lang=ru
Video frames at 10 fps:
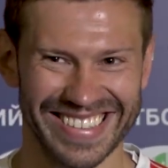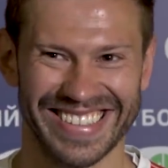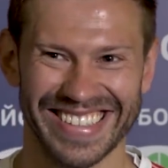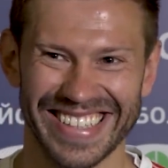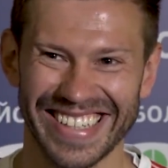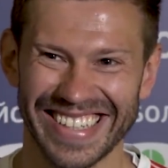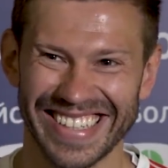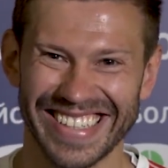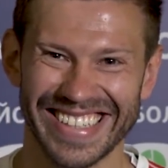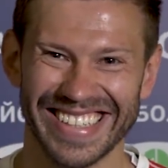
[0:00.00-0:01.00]
А завтра
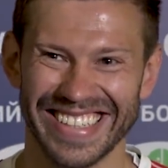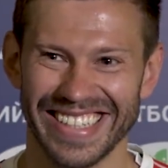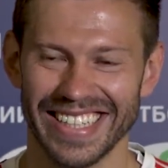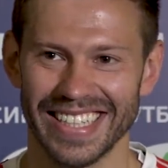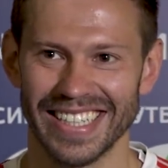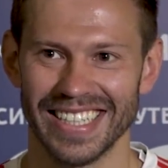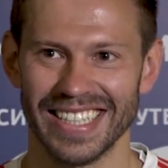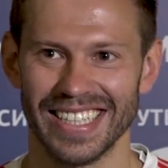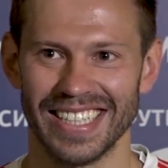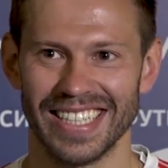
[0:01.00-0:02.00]
Чурканову тоже надо
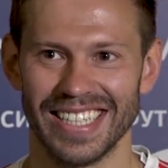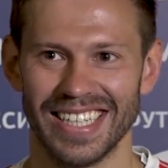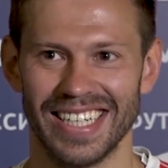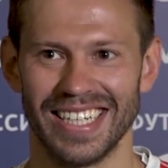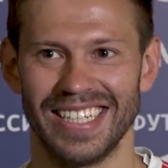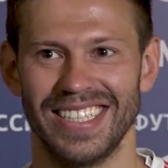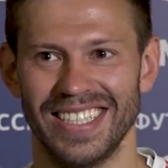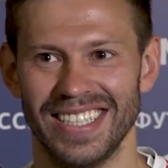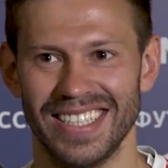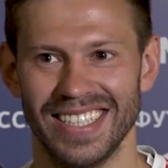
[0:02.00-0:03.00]
обязательно забивать, чтобы в
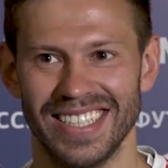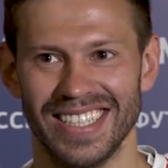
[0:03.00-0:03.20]
состав попасть?